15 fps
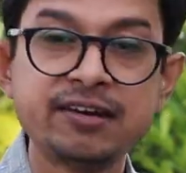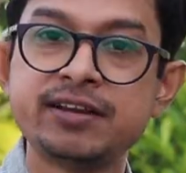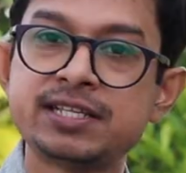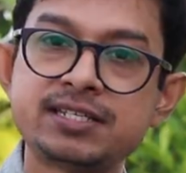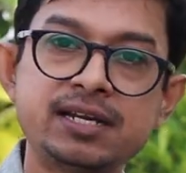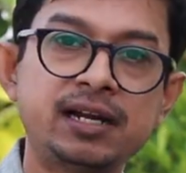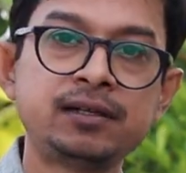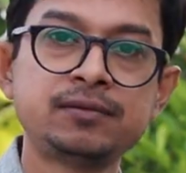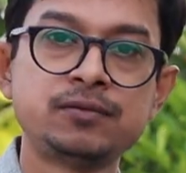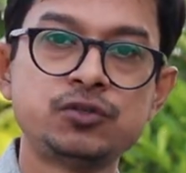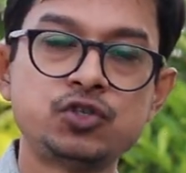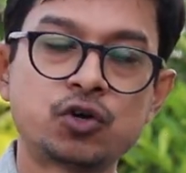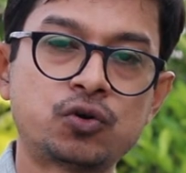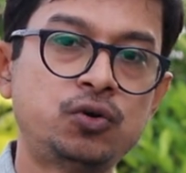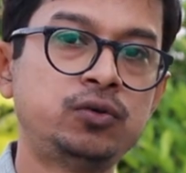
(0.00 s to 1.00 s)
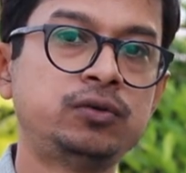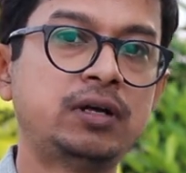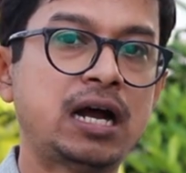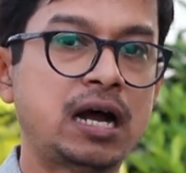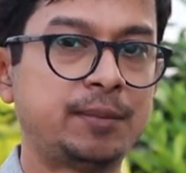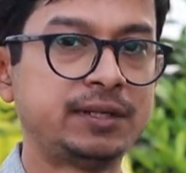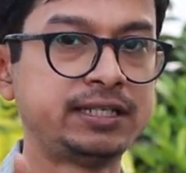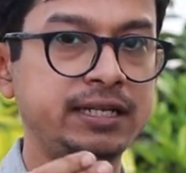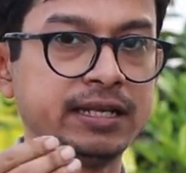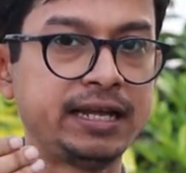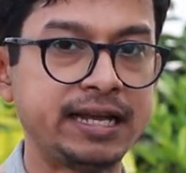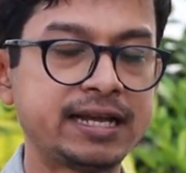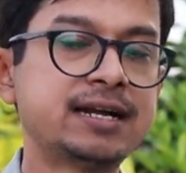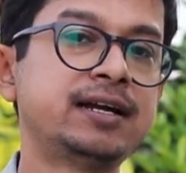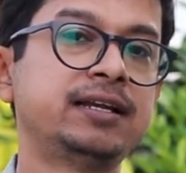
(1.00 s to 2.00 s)
ইংরেজরা যখন
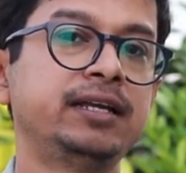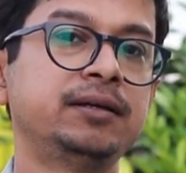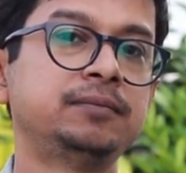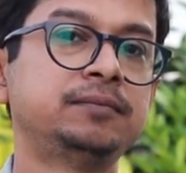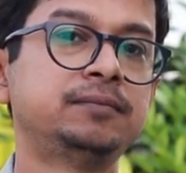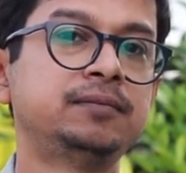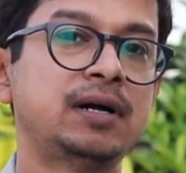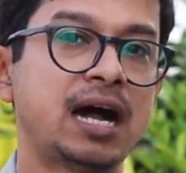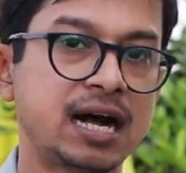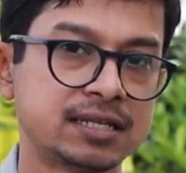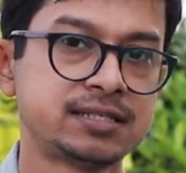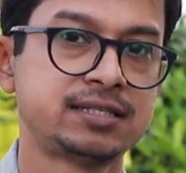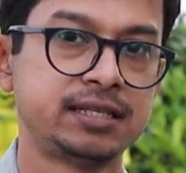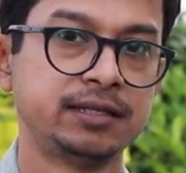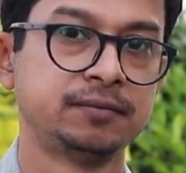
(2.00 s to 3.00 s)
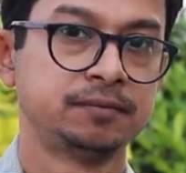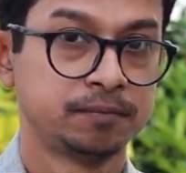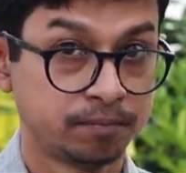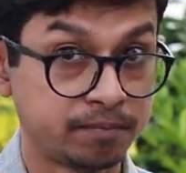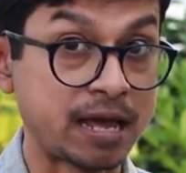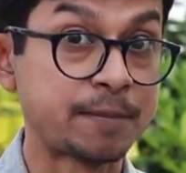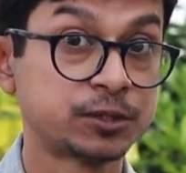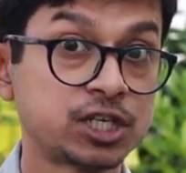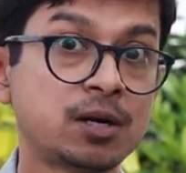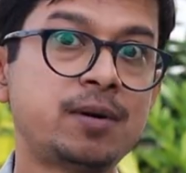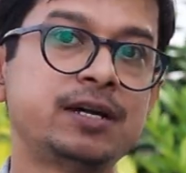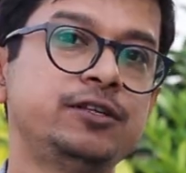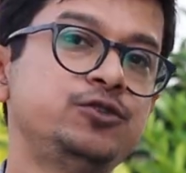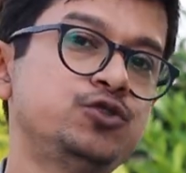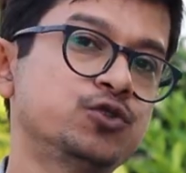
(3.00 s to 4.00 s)
আমাদের এখানে আসতেন
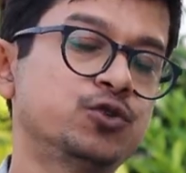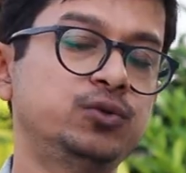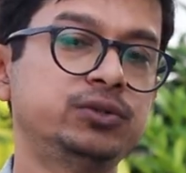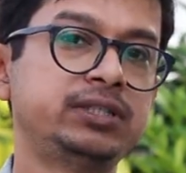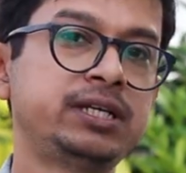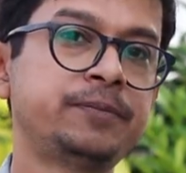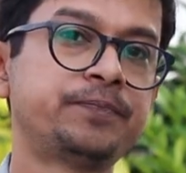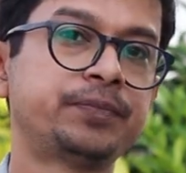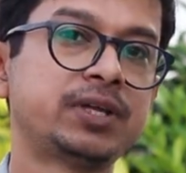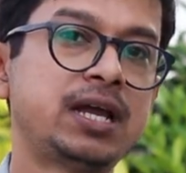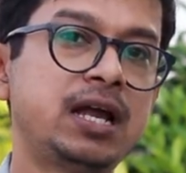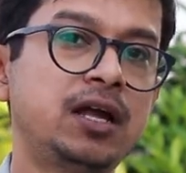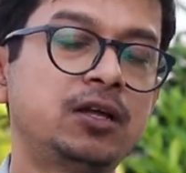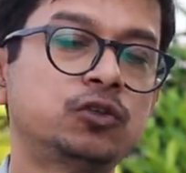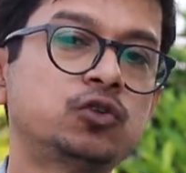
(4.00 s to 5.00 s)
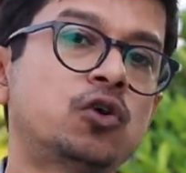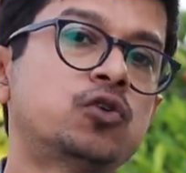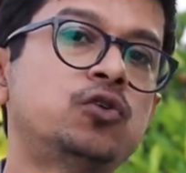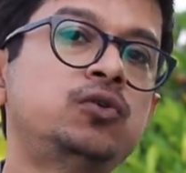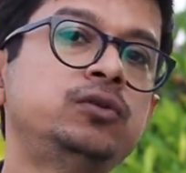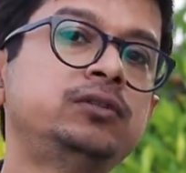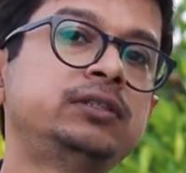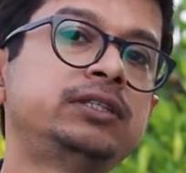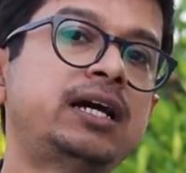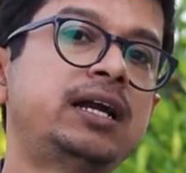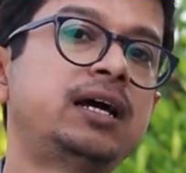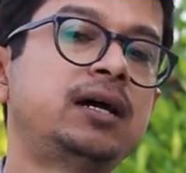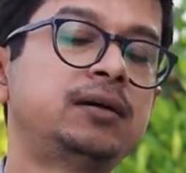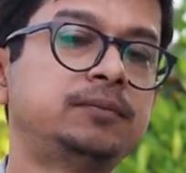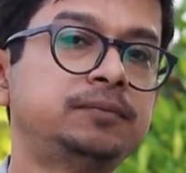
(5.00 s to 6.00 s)
ব্যবসা বাণিজ্য করতে তখন
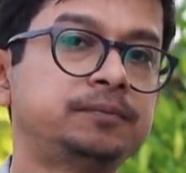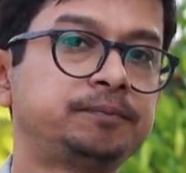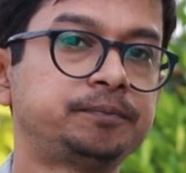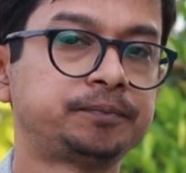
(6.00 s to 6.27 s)
তারা